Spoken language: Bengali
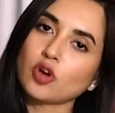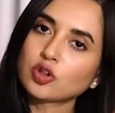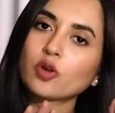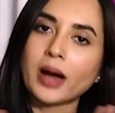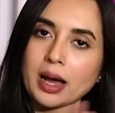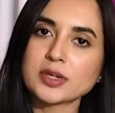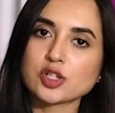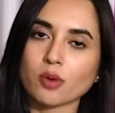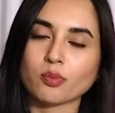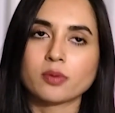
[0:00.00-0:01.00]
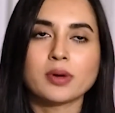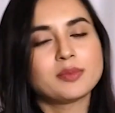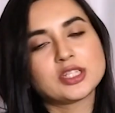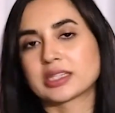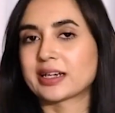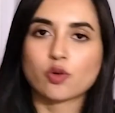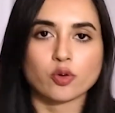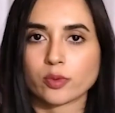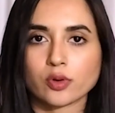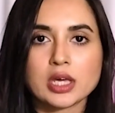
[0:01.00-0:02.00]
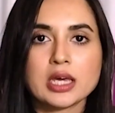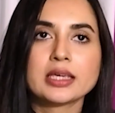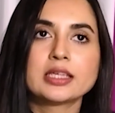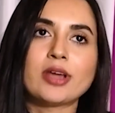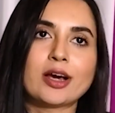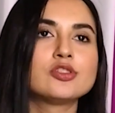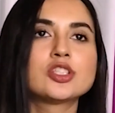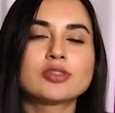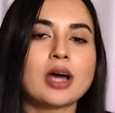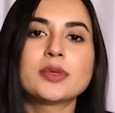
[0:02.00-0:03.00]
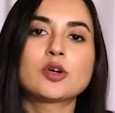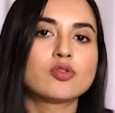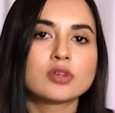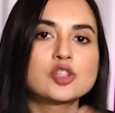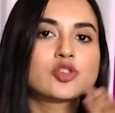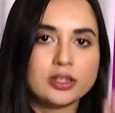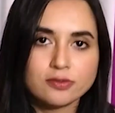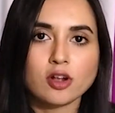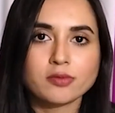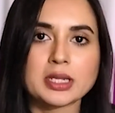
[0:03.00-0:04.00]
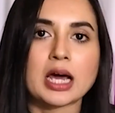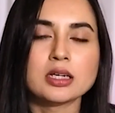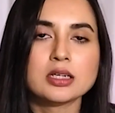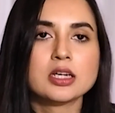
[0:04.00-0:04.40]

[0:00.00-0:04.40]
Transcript: যতভাবে সম্ভব আমি সেটা করবো কিন্তু এখন যেহেতু আমি কোনো কিছুতে ইনভলভ না